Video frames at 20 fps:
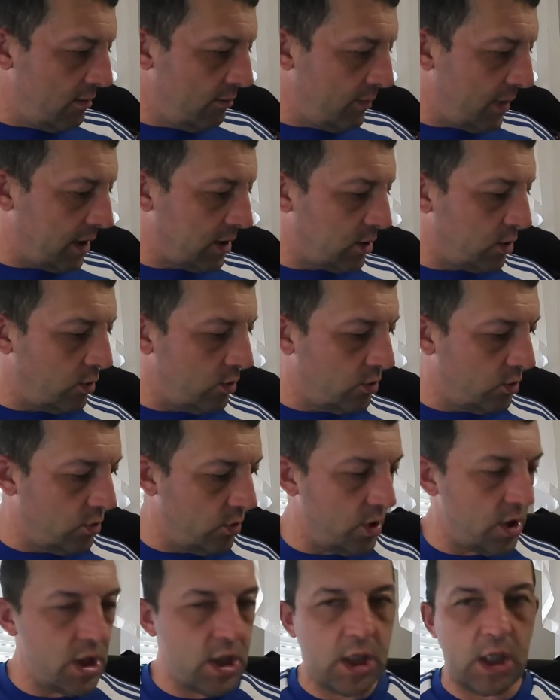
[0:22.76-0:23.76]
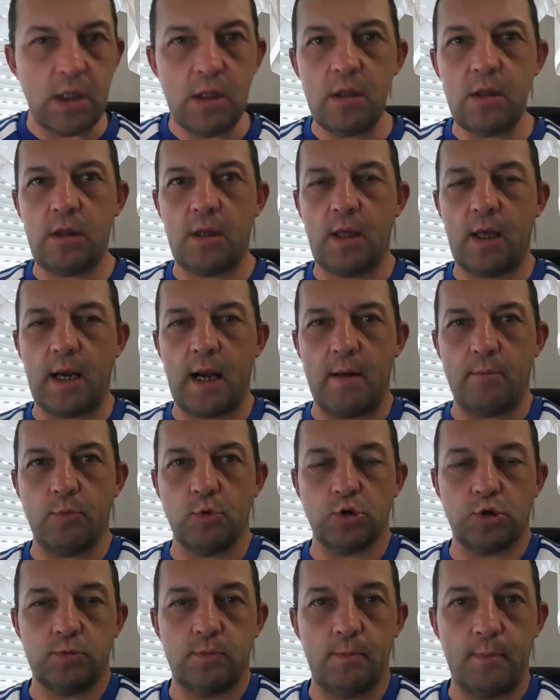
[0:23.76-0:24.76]
21 y 15
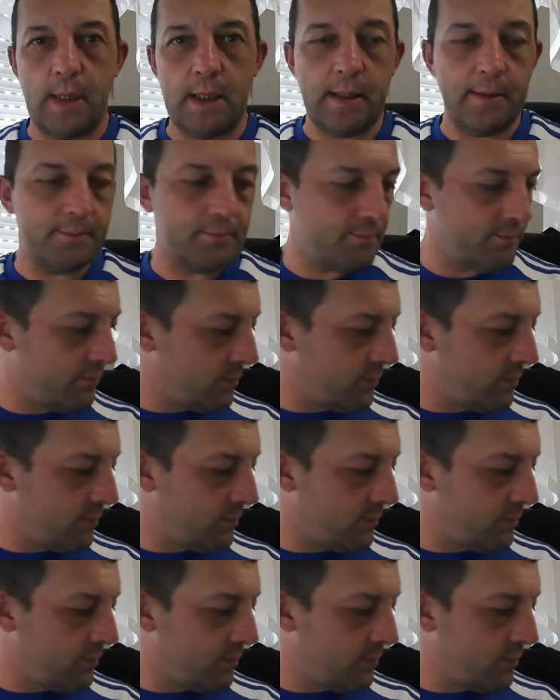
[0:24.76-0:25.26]
gramos. ¿Vale?